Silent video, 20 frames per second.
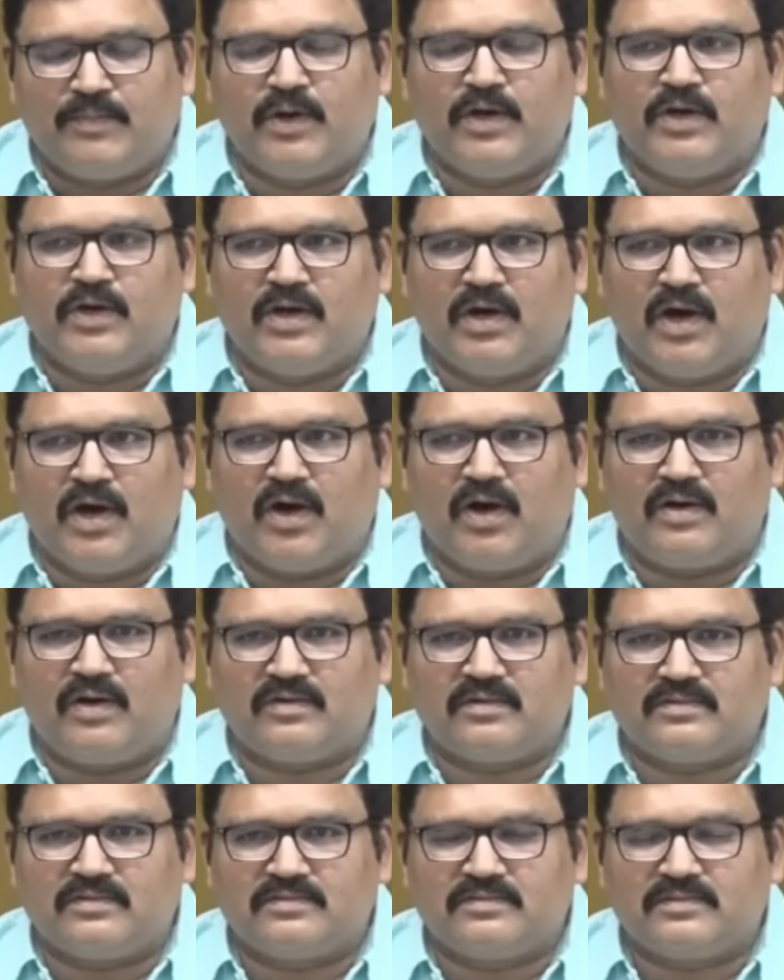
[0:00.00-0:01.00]
ఆ ఎంఓయులో
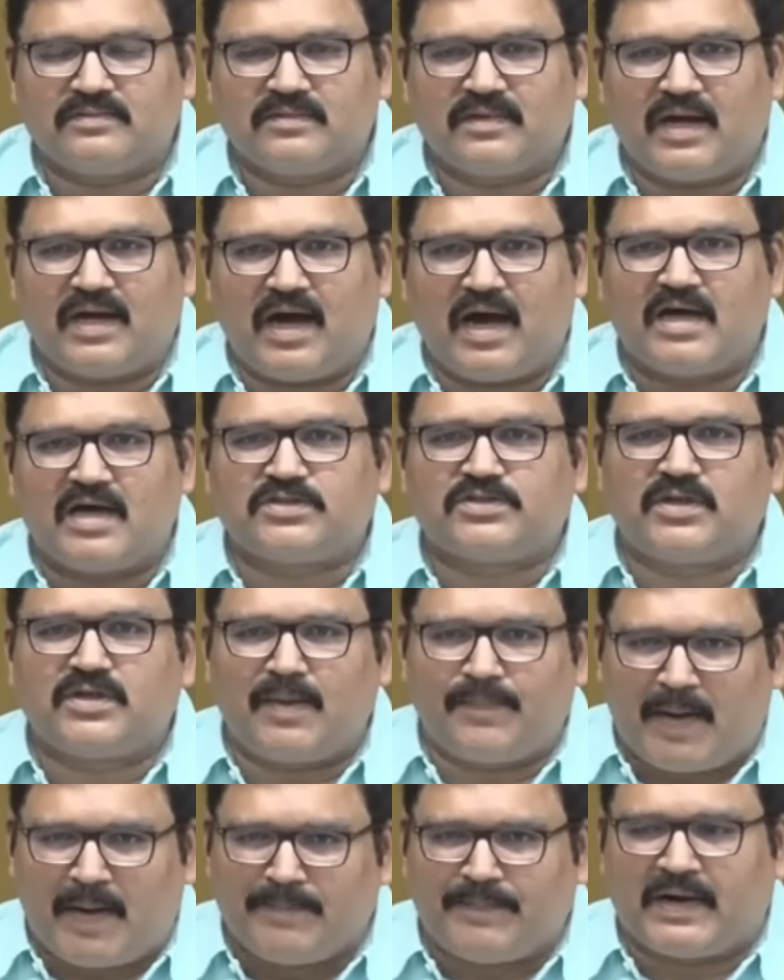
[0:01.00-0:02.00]

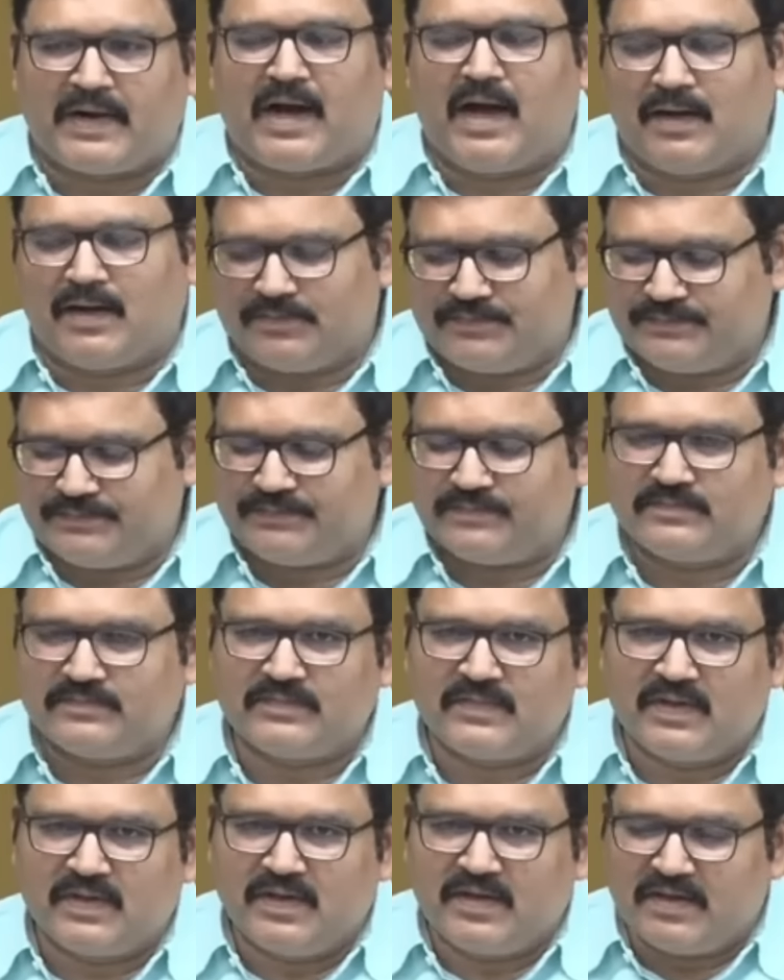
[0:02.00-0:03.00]
ఆస్తుల పంపకాలు
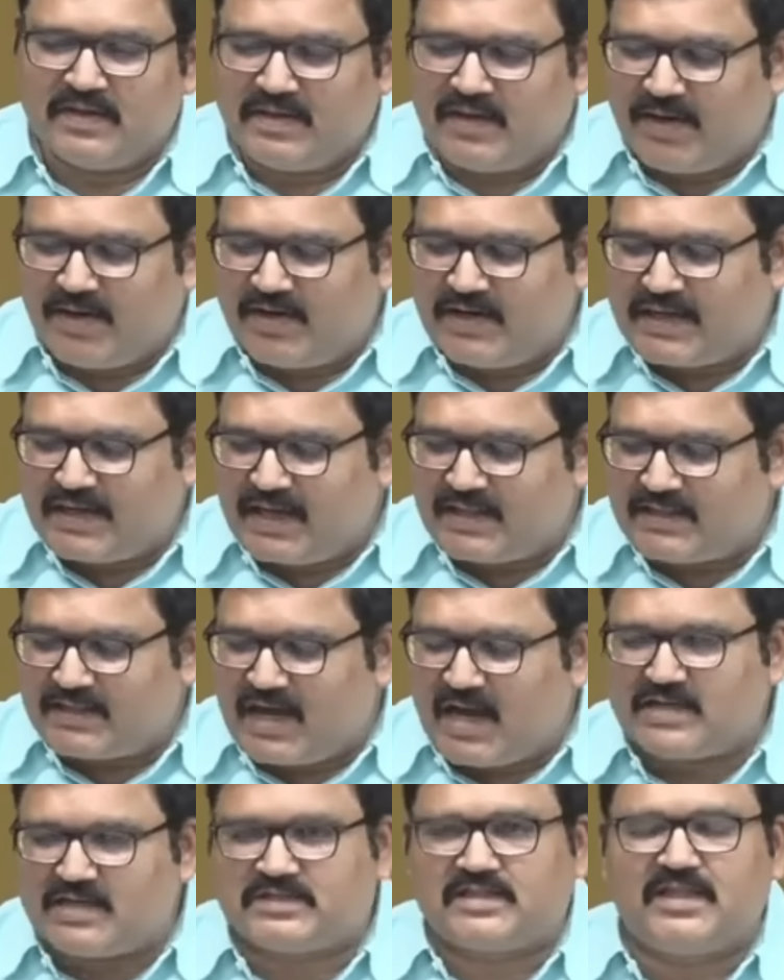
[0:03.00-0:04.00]
ఎవరికి
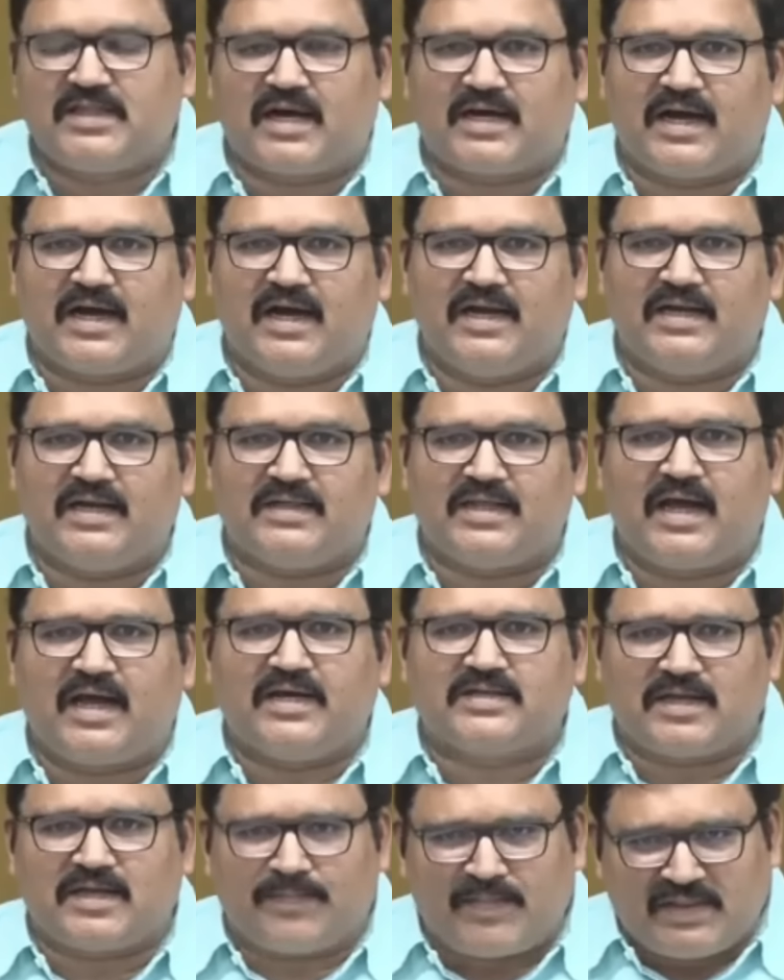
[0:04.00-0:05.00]
ఎంత ఆస్తి దక్కాలి
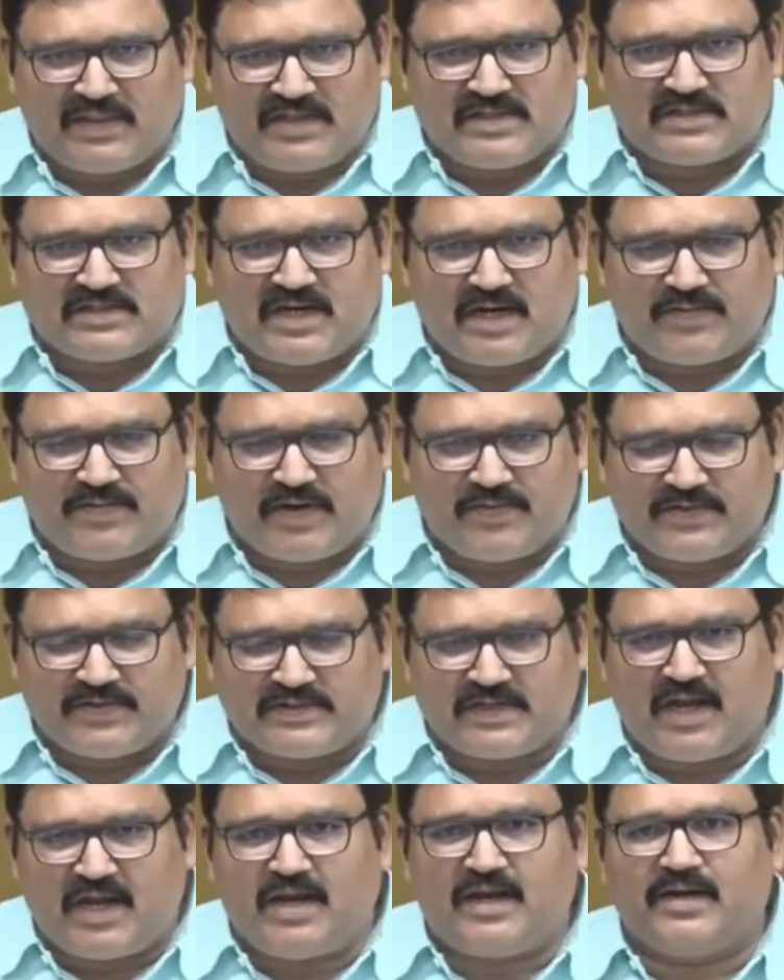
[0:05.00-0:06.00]
దానికి
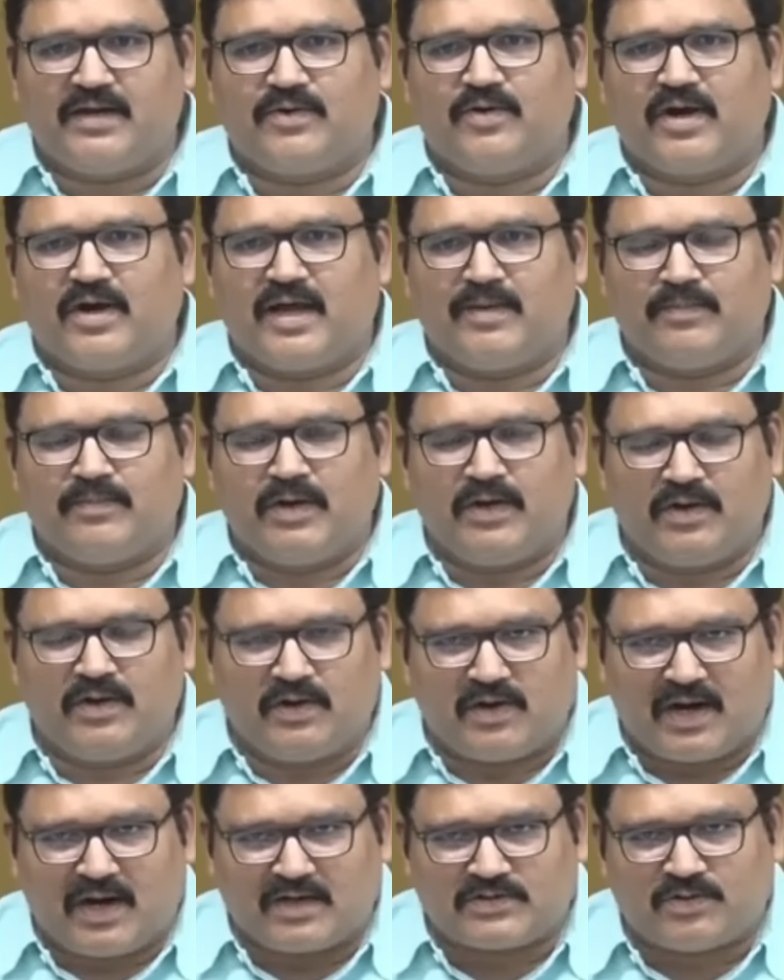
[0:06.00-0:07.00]
సంబంధించినటువంటి విషయాలన్నీ కూడా
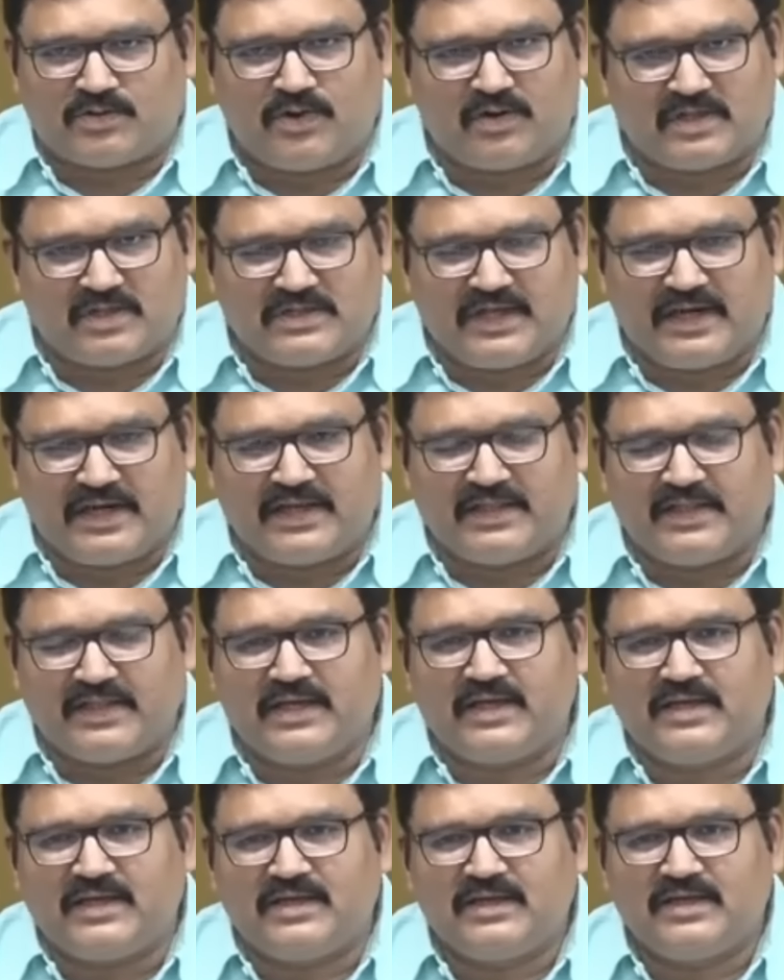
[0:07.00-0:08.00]
ఎంఓయులో రాసుకోవటం
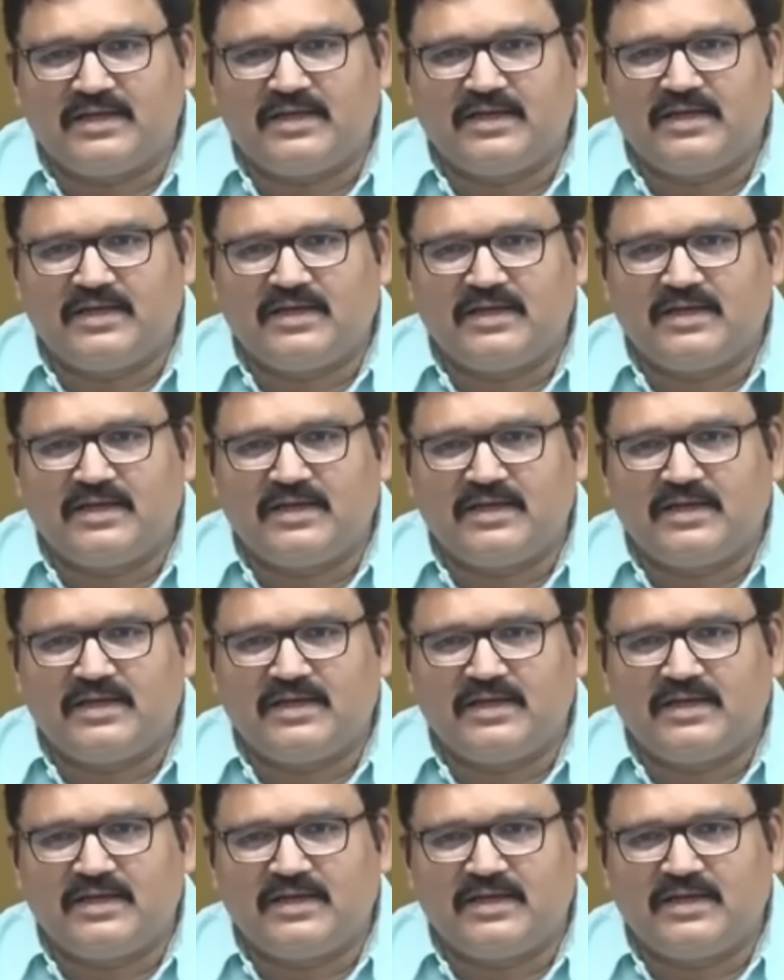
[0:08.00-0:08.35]
జరిగింది